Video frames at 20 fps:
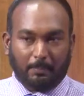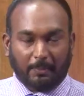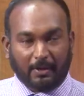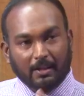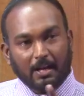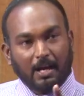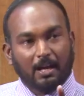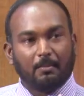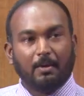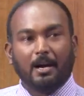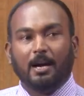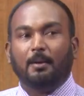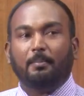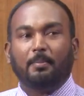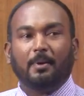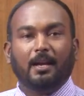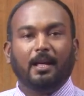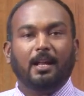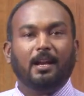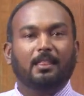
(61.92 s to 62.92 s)
பிரதானமாக
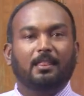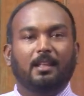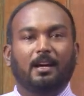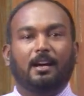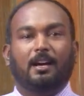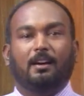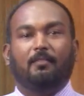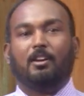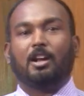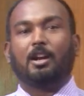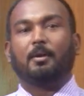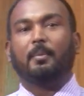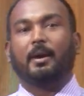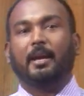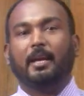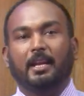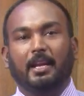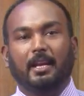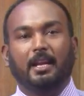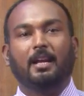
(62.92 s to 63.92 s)
பிள்ளைகள் இந்த
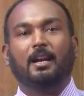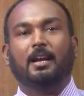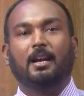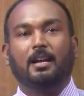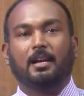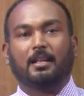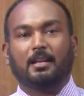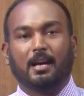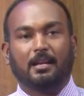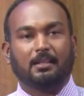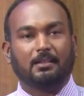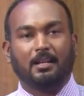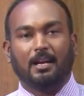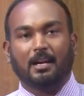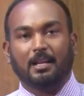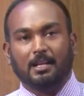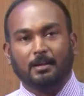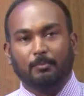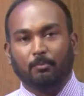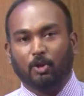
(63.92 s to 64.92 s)
வறுமையினை நீங்கள் கருத்தில்
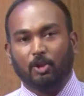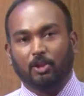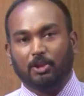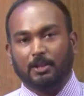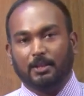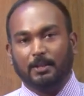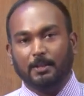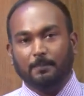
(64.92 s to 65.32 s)
எடுக்கும் பொழுது